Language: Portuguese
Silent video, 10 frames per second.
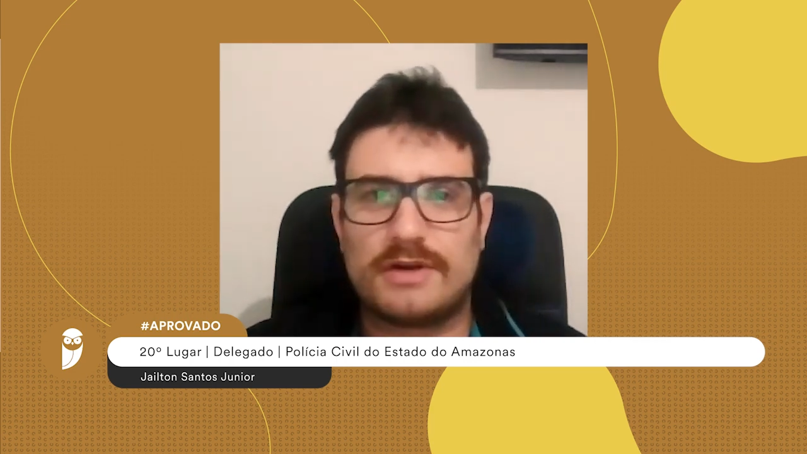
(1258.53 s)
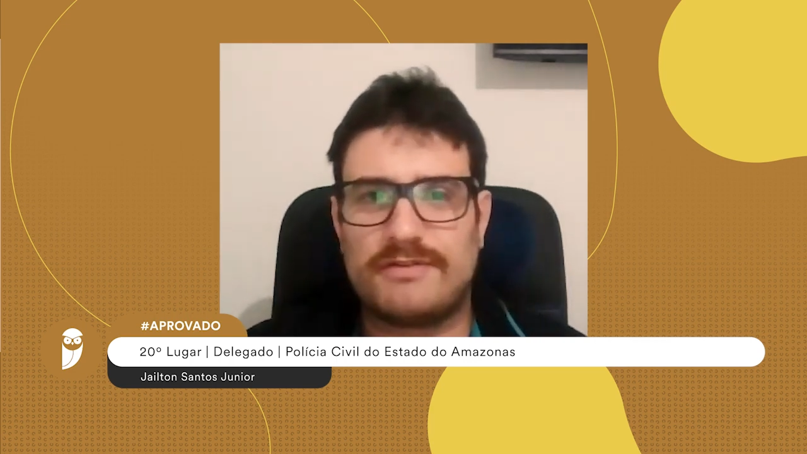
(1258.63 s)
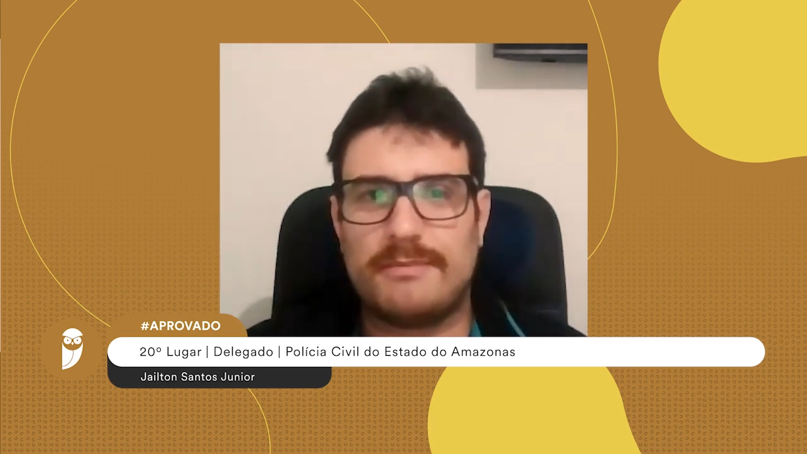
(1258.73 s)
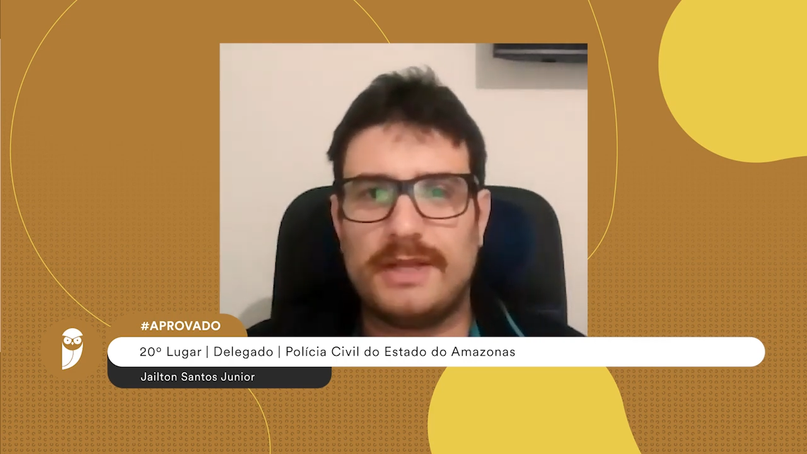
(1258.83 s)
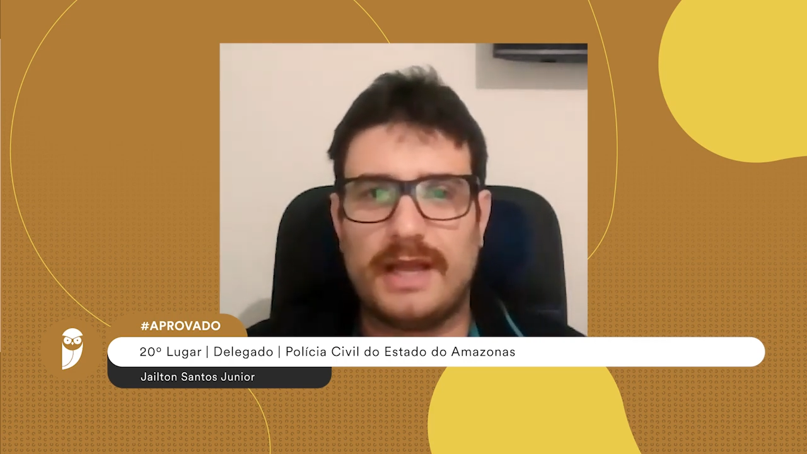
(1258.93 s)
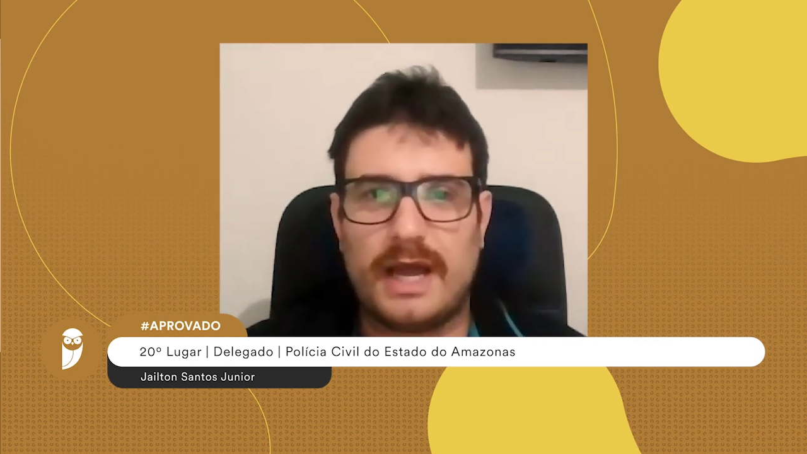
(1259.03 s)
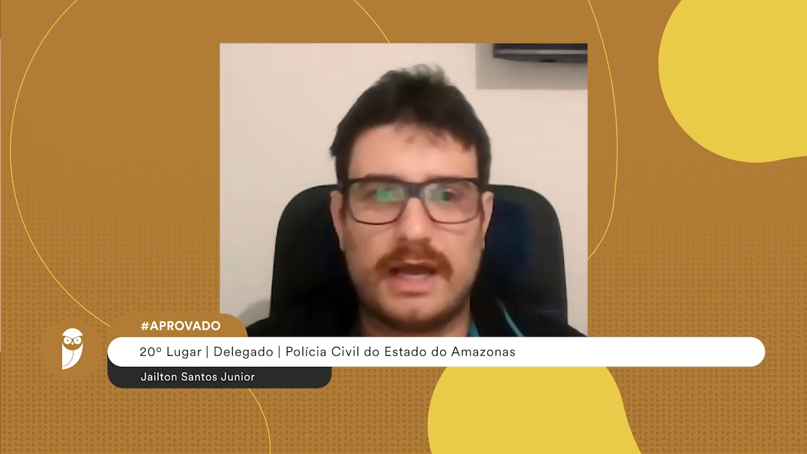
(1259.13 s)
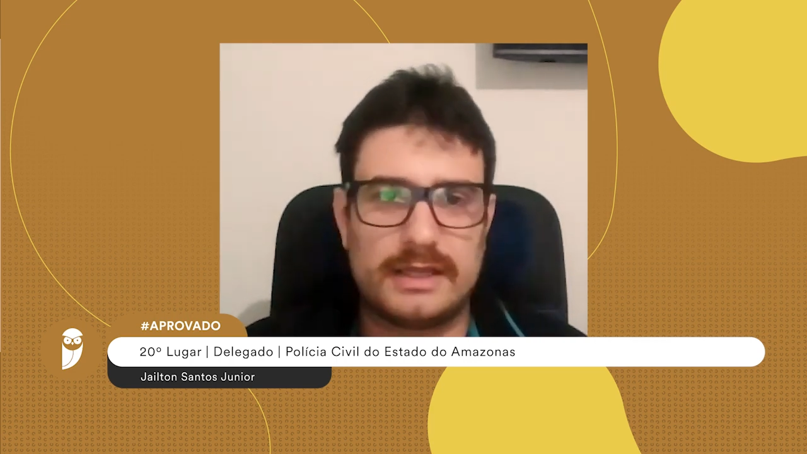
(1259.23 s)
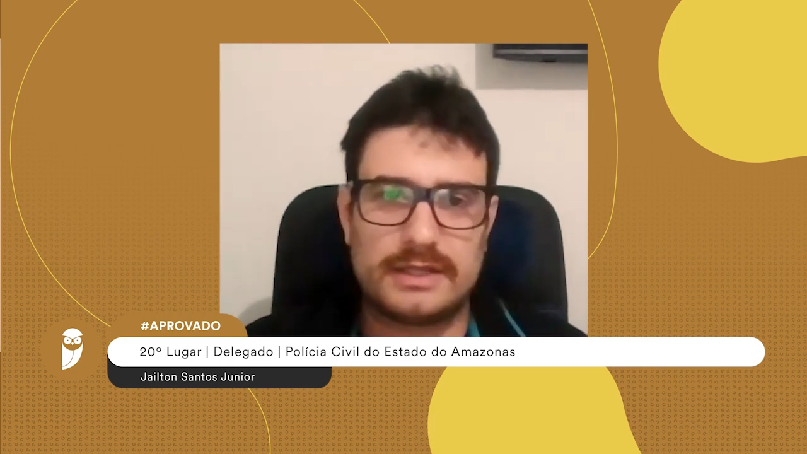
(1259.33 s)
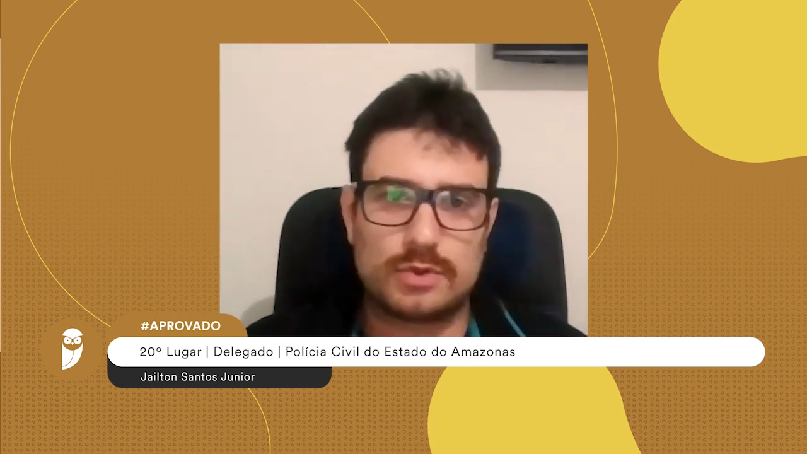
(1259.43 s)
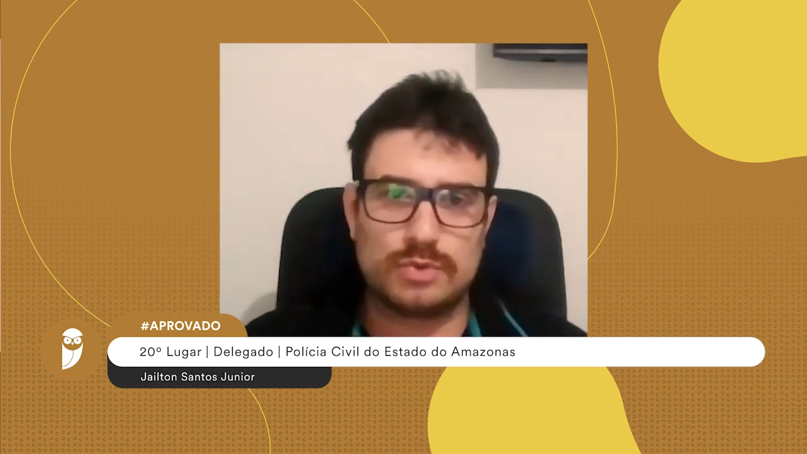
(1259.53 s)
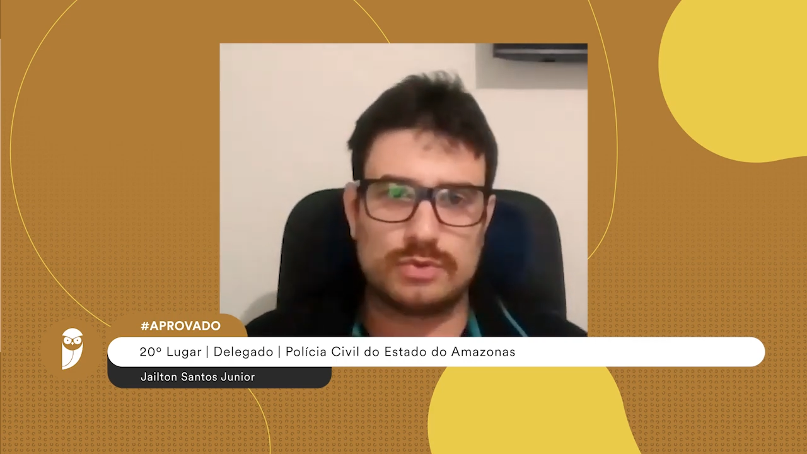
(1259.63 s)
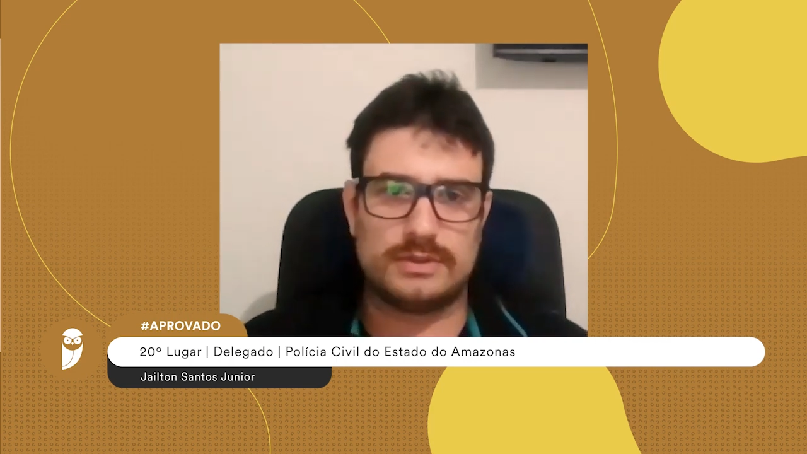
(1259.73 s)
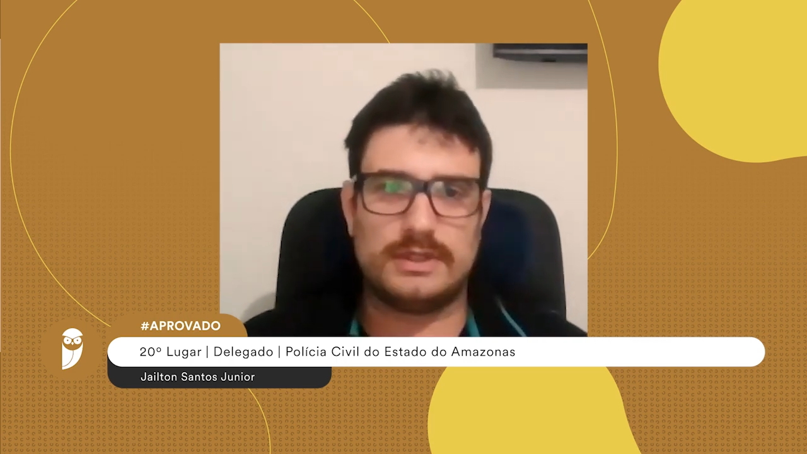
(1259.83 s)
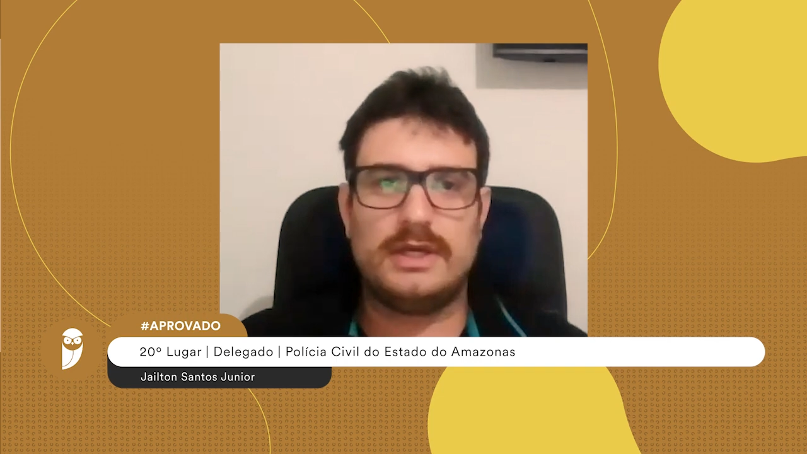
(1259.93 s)
familiar ela é
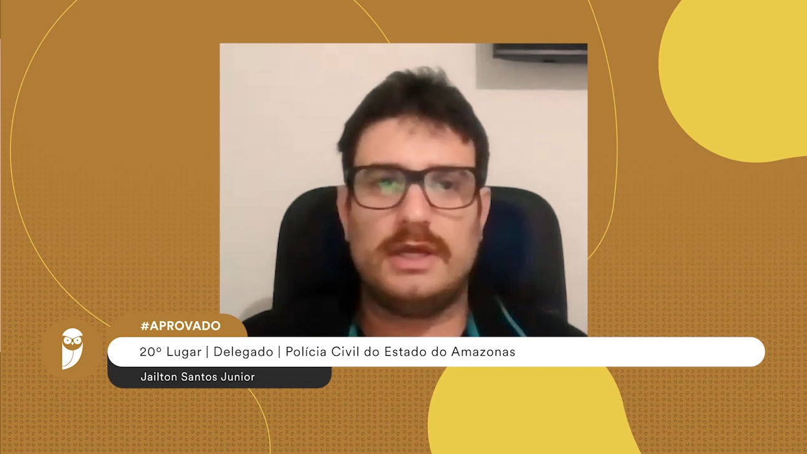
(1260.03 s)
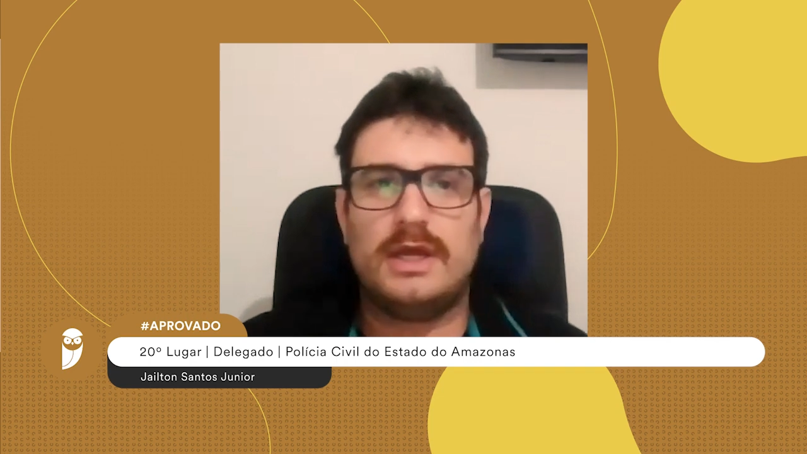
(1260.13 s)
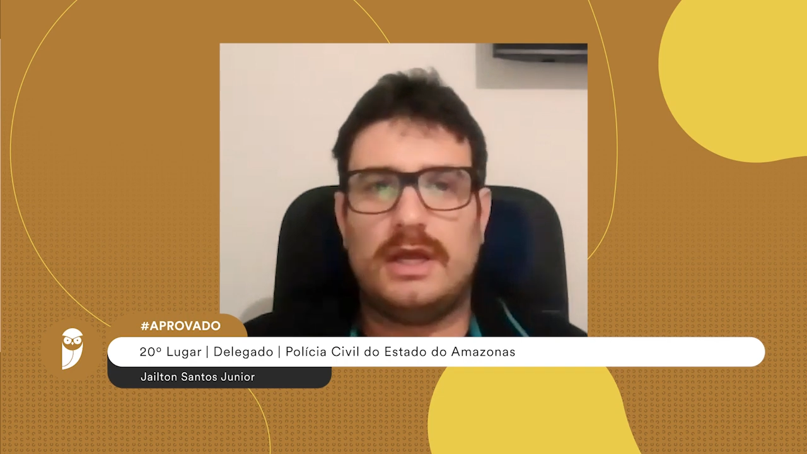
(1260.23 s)
tudo, né?